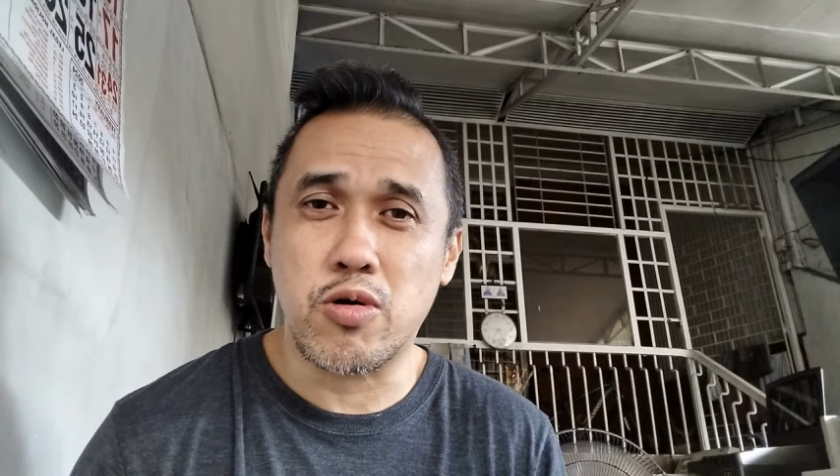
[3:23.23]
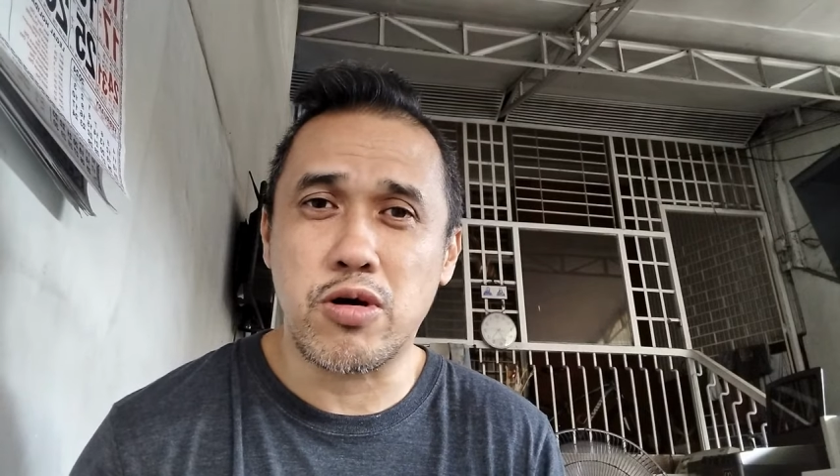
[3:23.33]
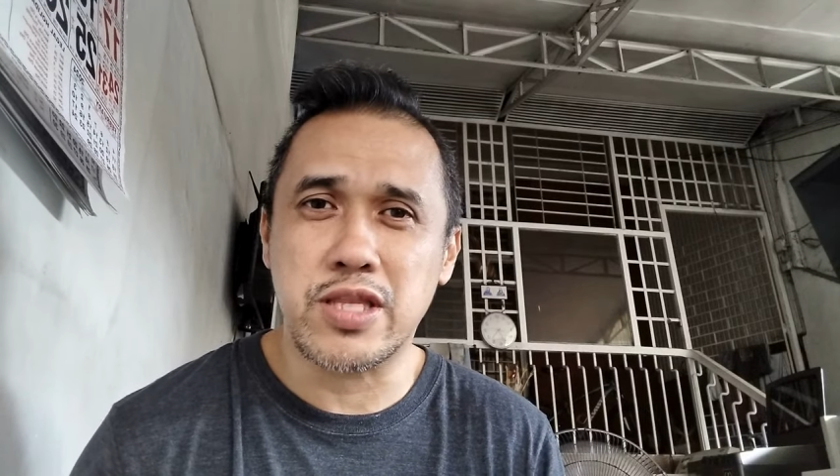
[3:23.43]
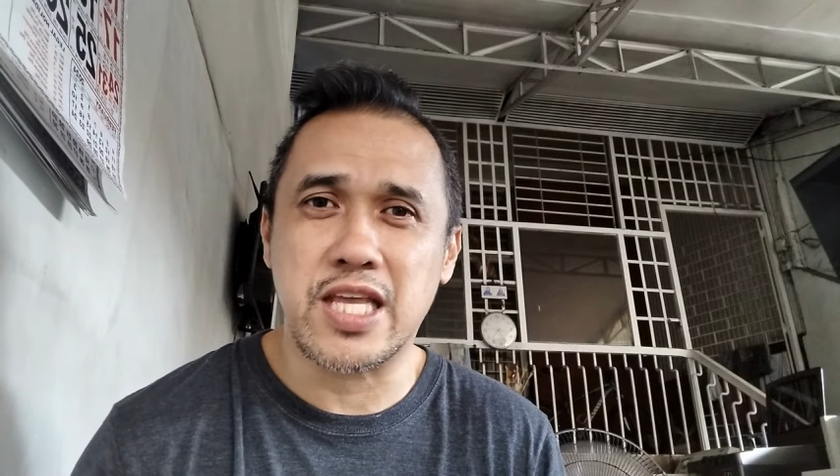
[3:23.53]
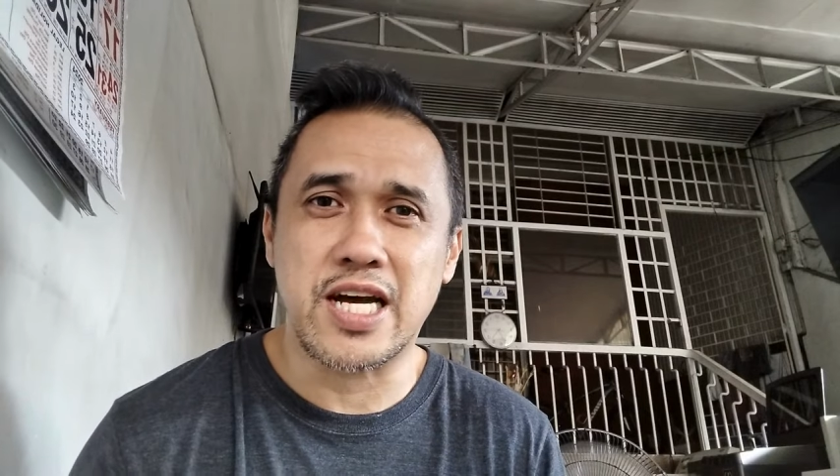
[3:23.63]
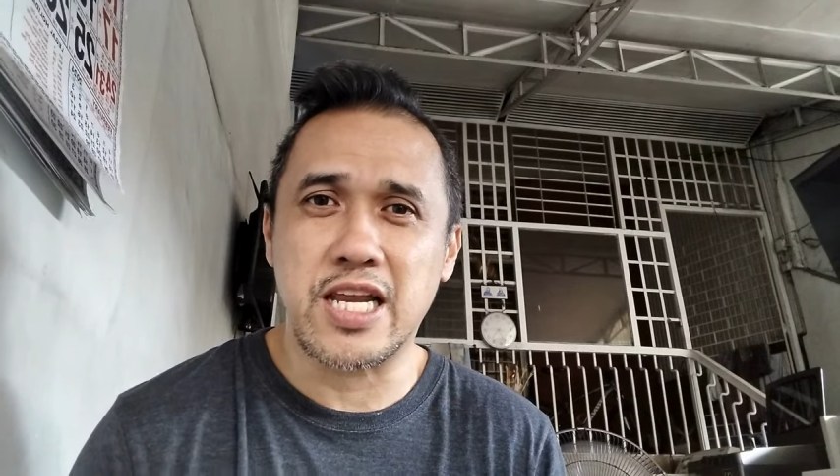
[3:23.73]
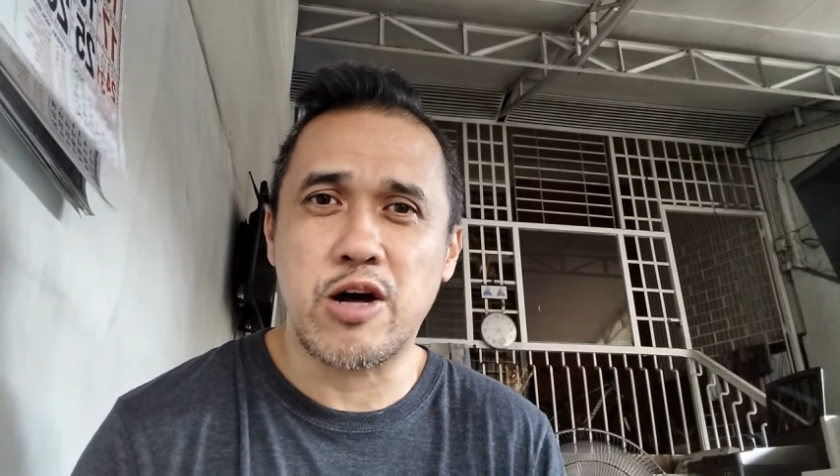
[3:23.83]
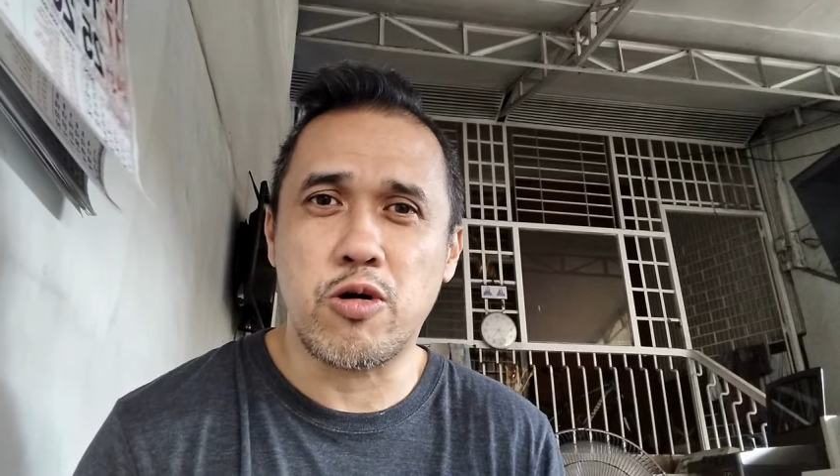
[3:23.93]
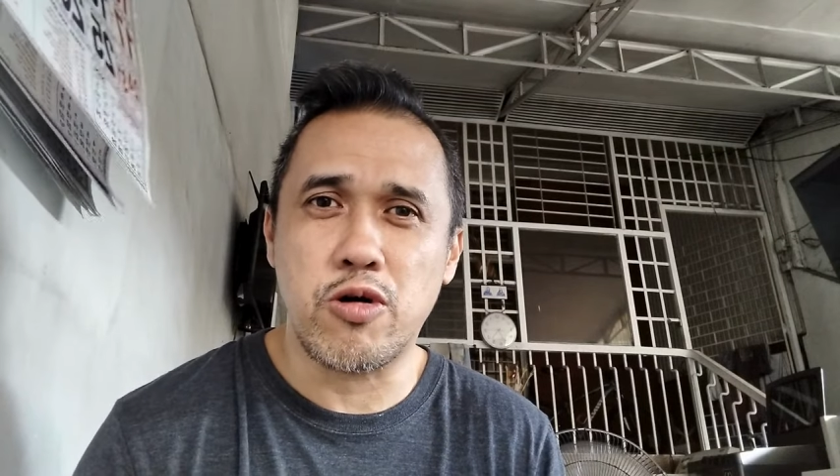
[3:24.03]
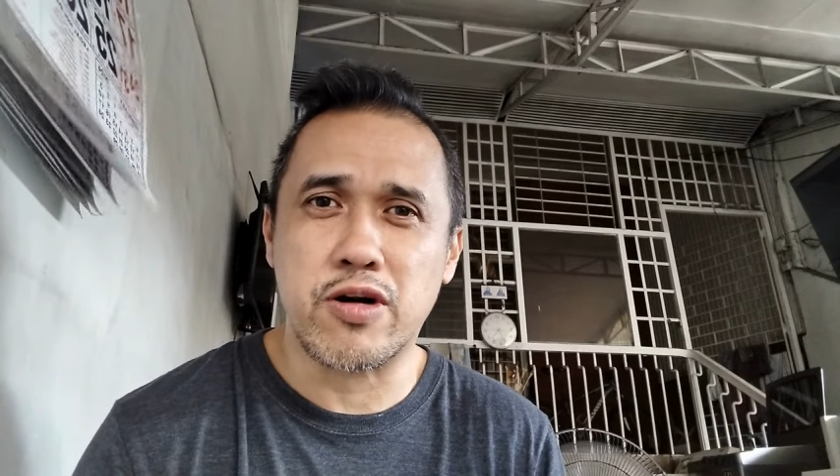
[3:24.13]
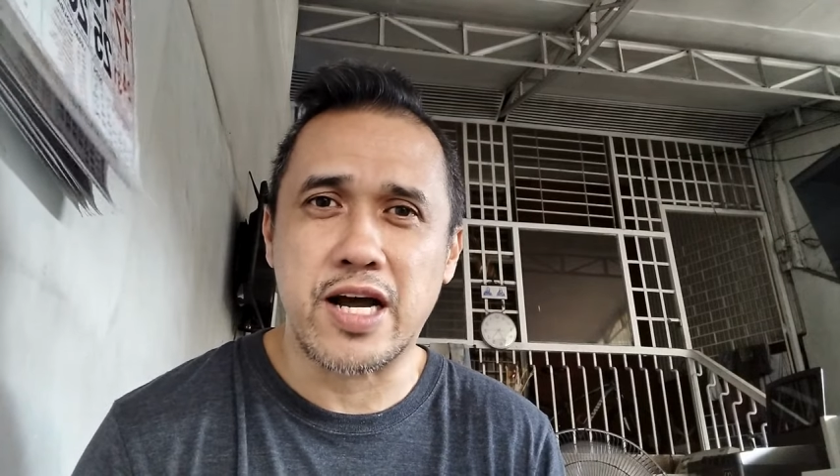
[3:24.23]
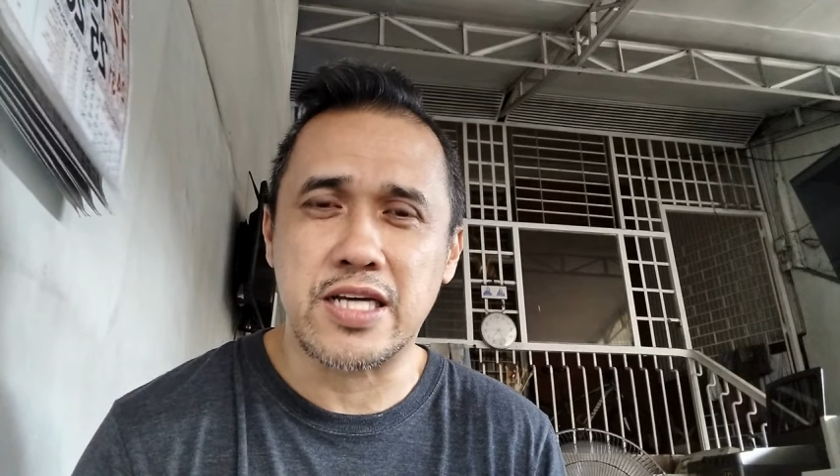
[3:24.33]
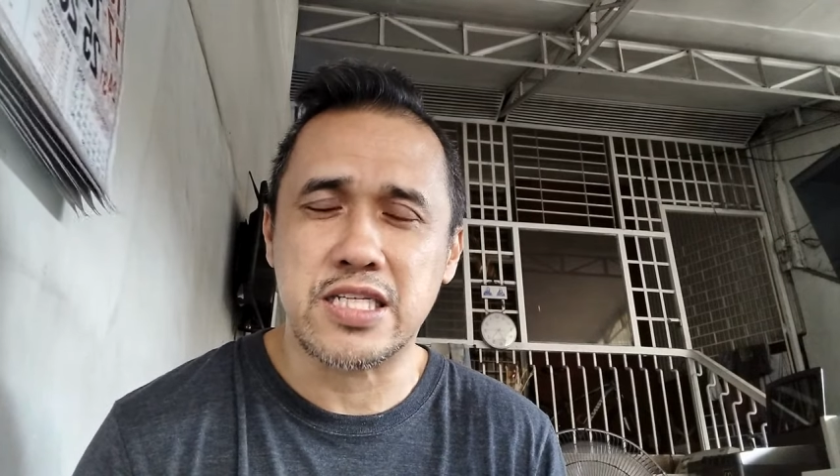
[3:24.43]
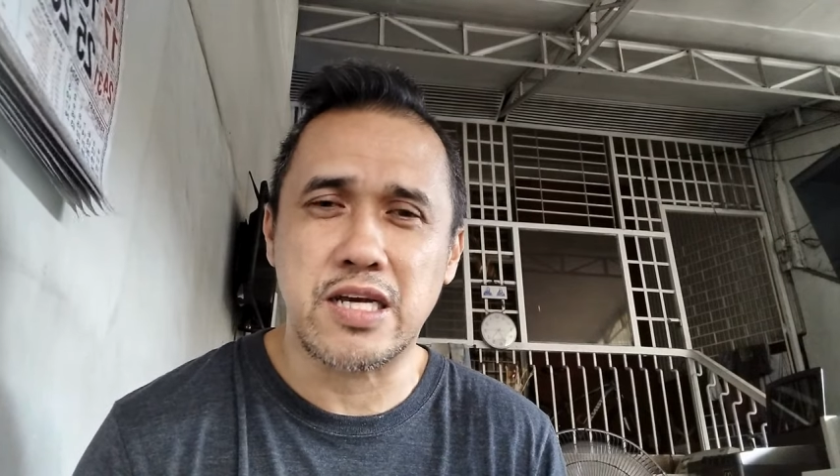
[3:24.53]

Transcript: konti ng ilang oras,